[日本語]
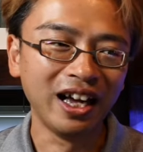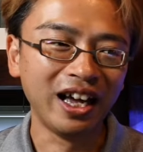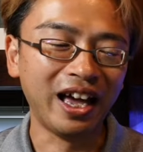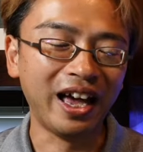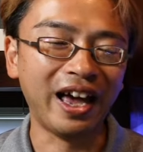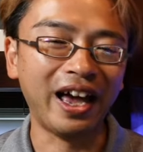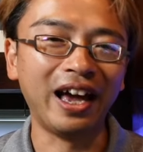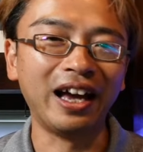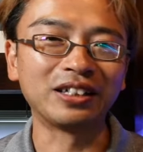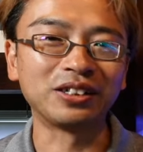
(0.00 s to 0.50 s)

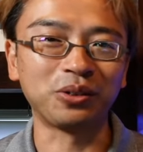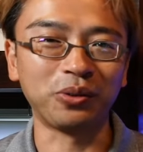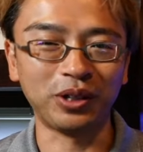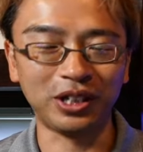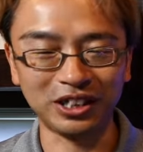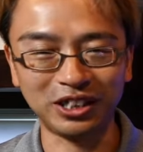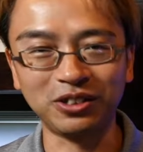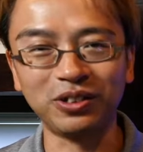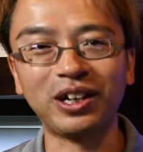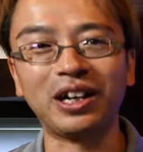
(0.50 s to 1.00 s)
えー、ちょっと
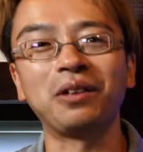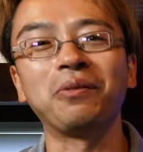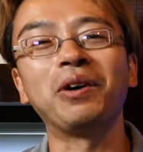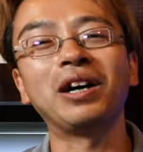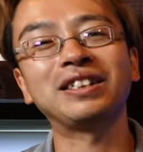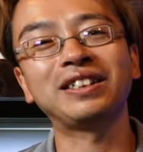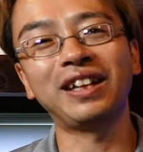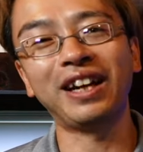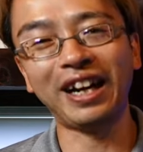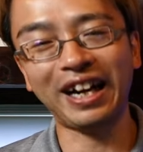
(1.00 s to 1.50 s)
私の中で
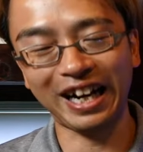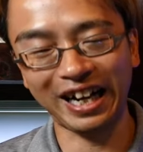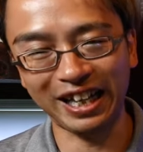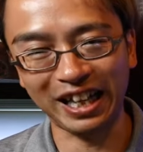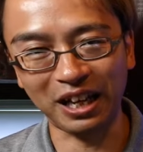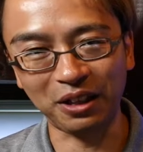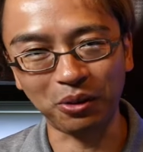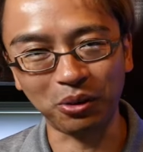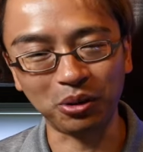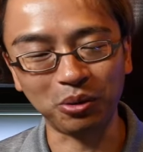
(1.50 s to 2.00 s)
忘れられ
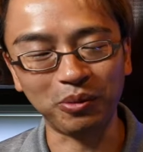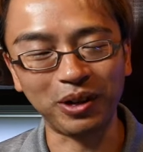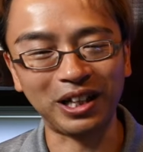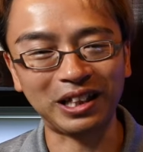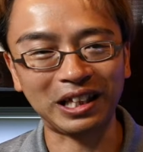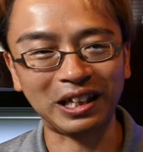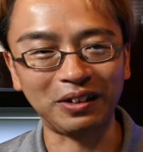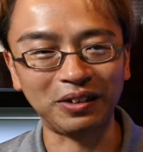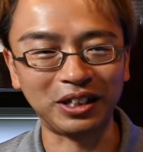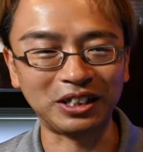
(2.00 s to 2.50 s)
ないということも
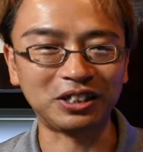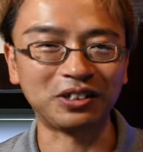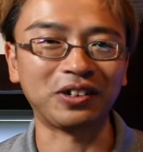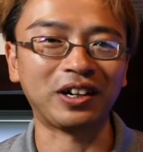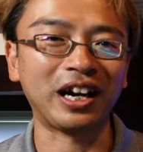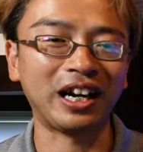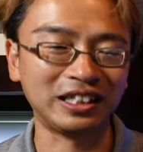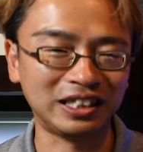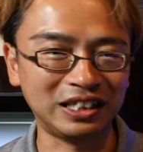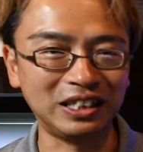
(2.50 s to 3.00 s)
あったのでちょっと
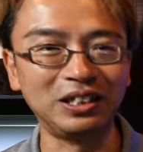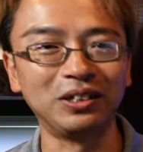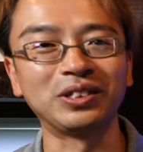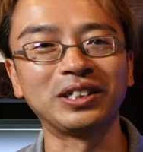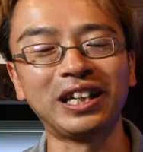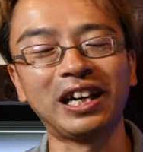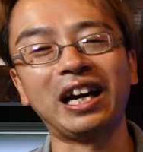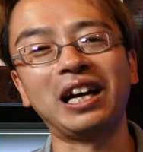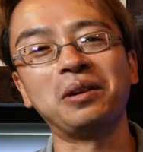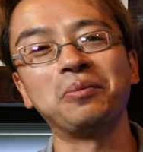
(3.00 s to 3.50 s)
海水の
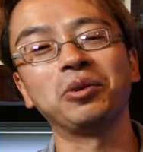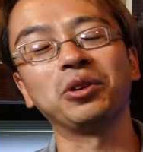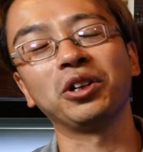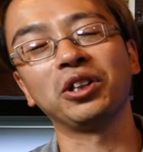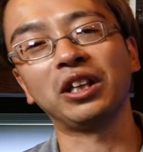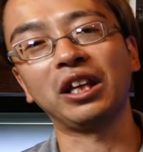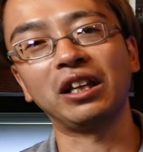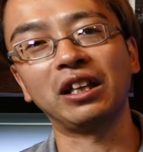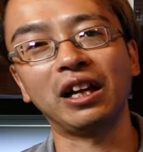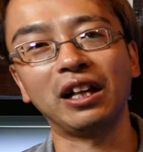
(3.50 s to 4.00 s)
世界に
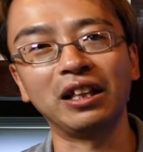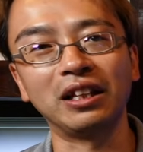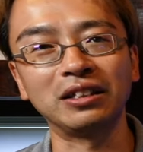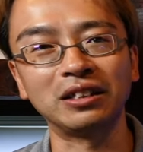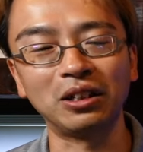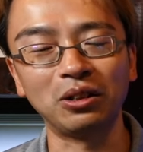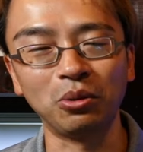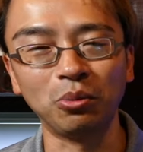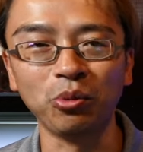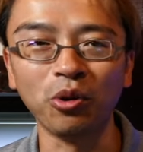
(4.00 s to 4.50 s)
戻ってきたんで
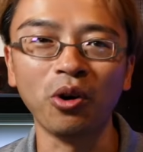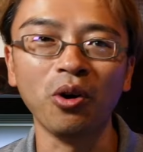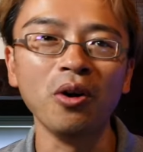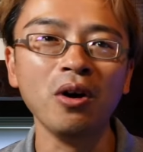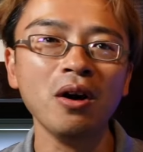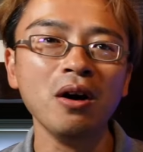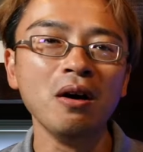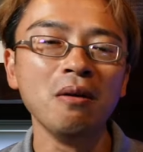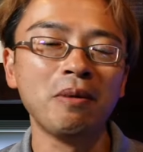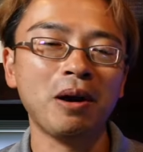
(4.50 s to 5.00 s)
すけども
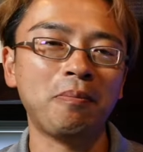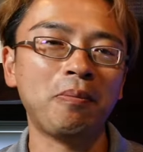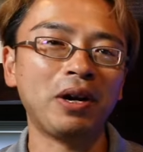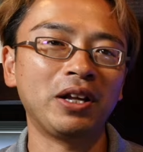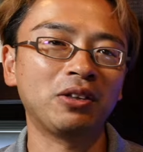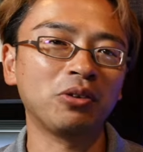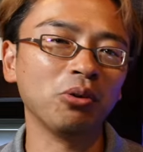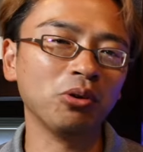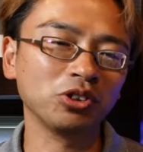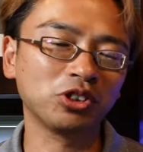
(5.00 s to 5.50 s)
やっぱ
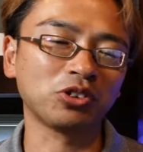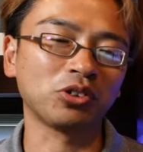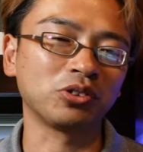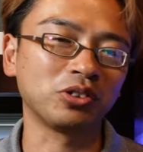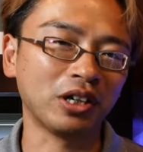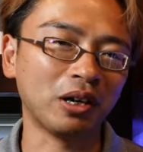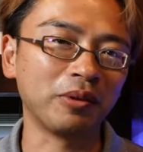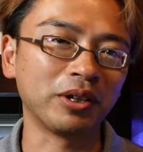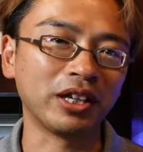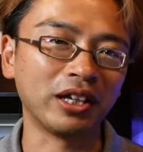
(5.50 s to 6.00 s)
り当時と比
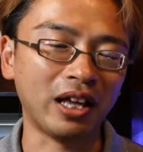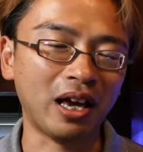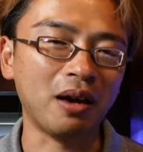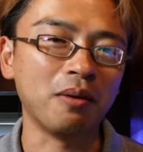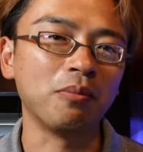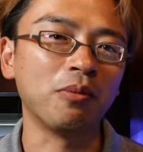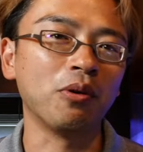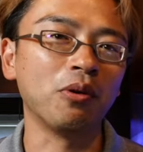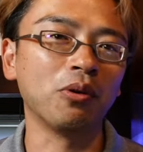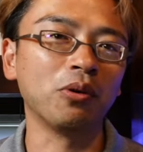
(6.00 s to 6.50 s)
べて
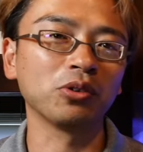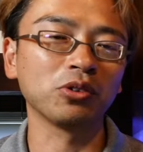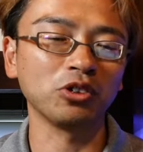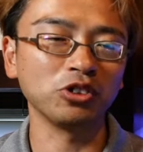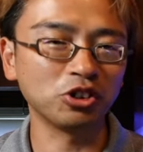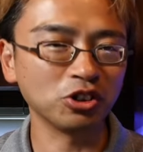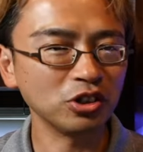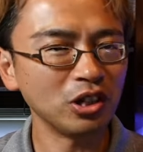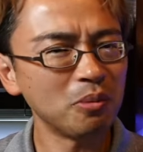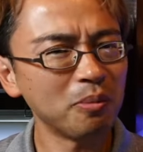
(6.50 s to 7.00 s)
ねもう本当
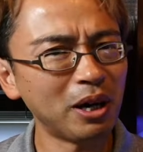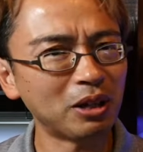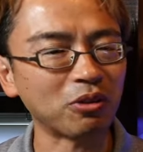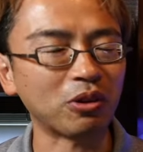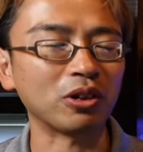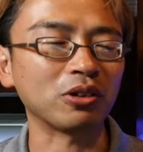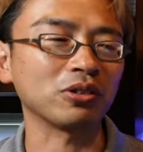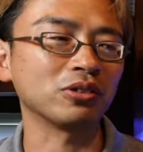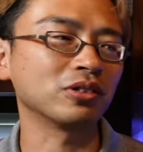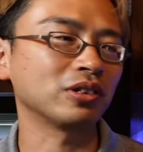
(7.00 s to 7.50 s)
に10年前と
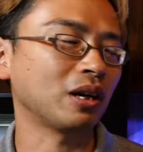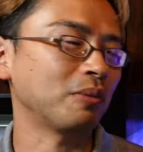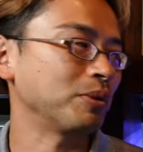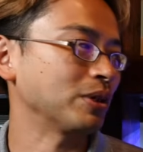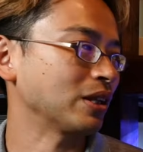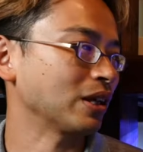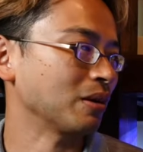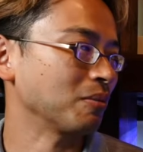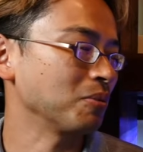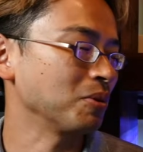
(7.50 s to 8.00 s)
かと比
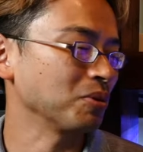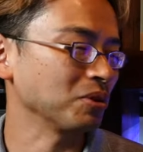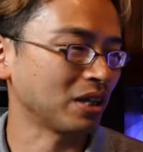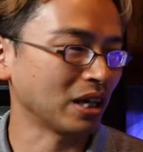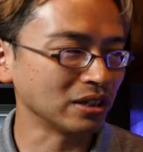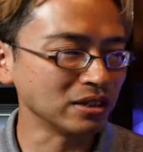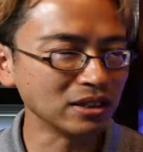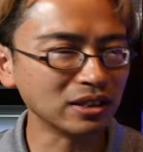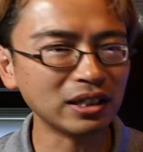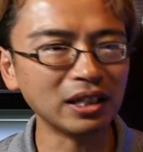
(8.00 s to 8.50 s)
べたらもう
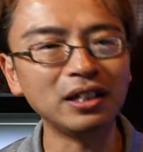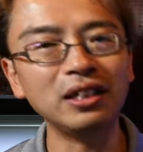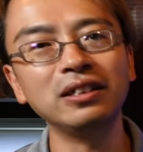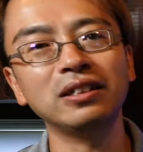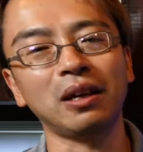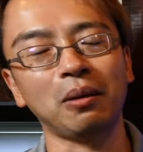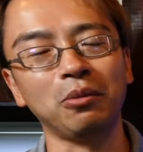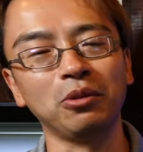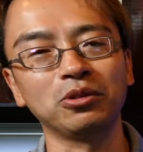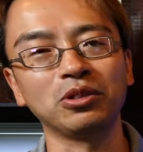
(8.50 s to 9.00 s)
断然機
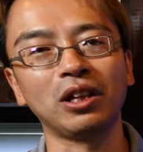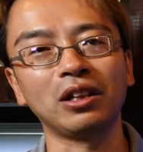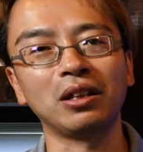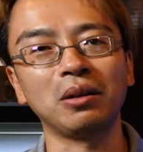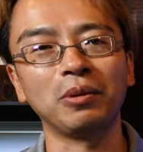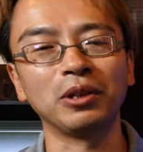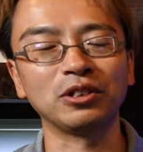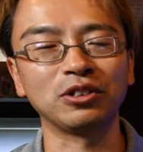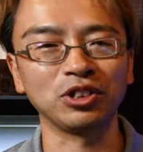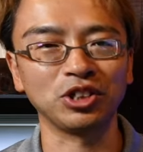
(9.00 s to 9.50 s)
材も良くなっ
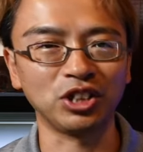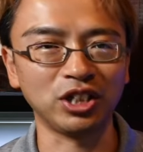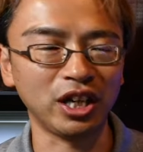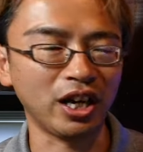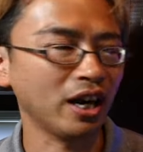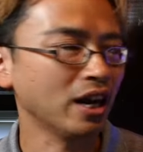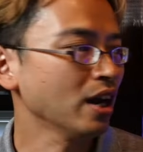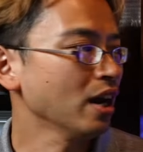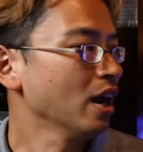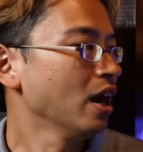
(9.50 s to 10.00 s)
てます
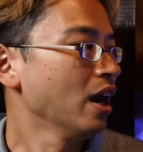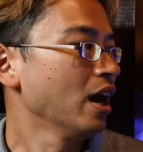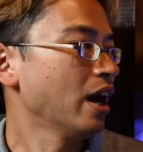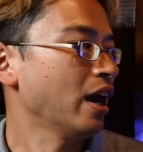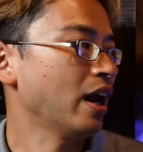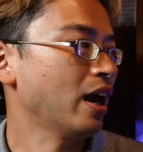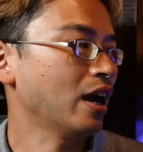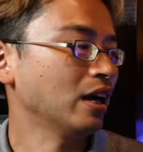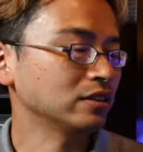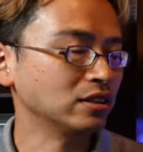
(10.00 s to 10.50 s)
し
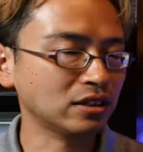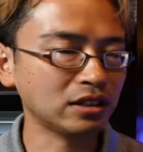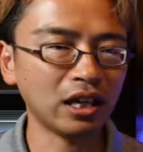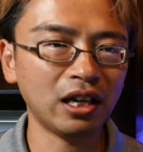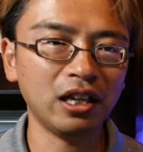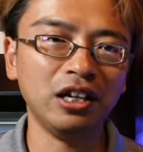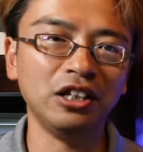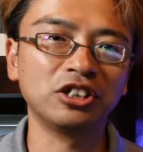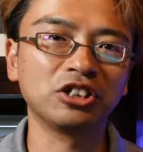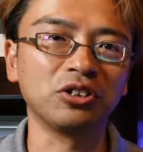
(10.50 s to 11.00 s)
えー、
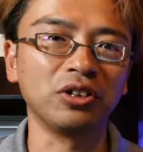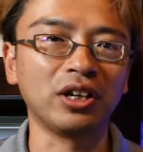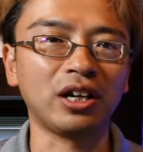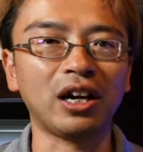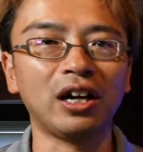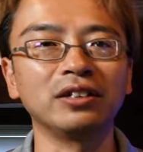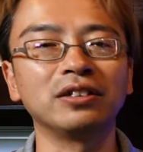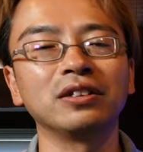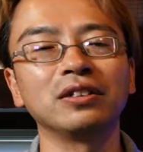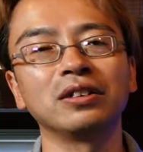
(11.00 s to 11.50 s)
スタイリッシュに
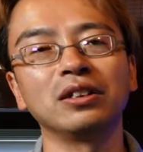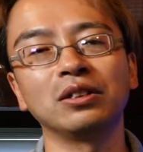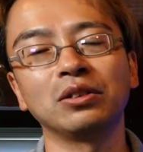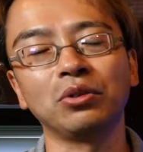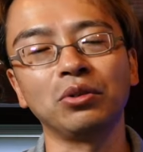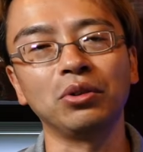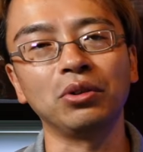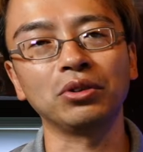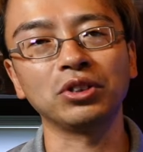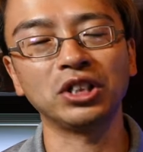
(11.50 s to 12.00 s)
海水水
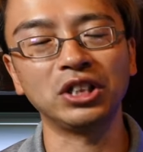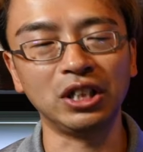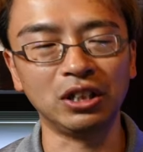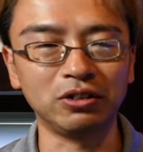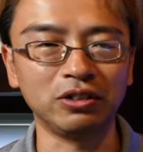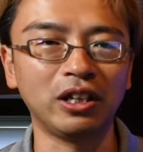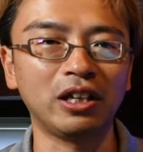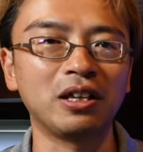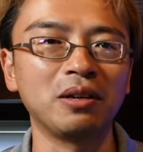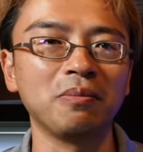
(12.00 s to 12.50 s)
槽を飼
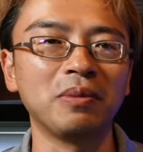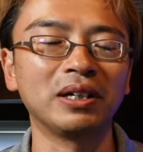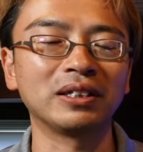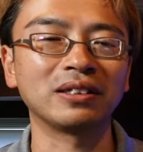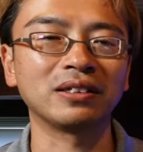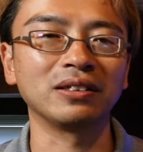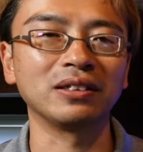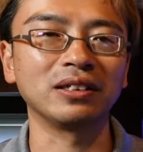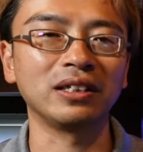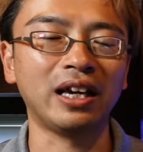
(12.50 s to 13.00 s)
育できま
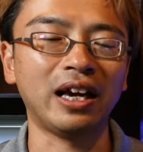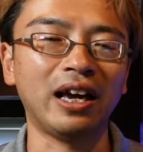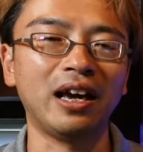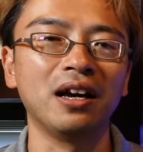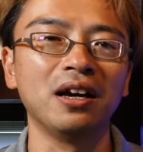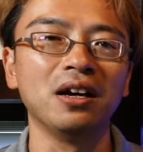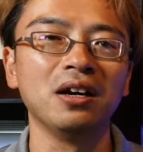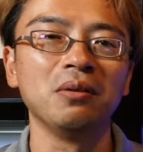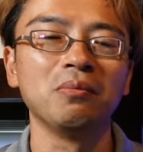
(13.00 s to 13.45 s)
すんで、